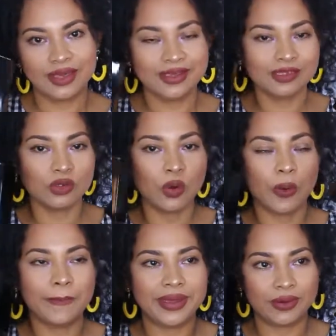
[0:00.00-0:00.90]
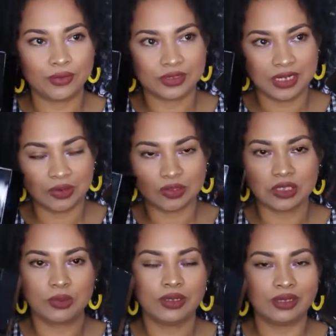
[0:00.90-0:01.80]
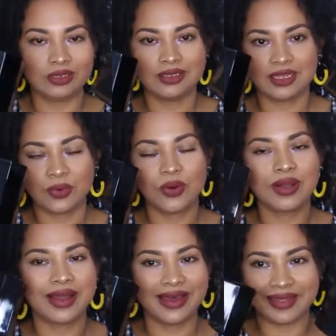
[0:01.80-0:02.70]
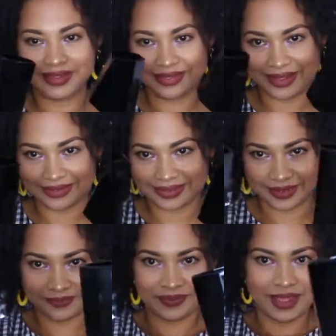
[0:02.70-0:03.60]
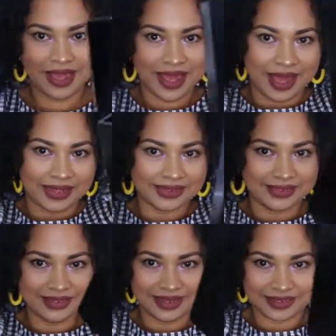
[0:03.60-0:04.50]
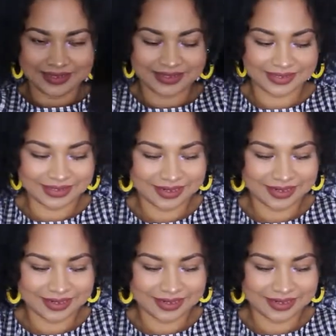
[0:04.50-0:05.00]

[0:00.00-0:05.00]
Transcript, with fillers: Eso me costaron 50 centavos cada taza. Así es.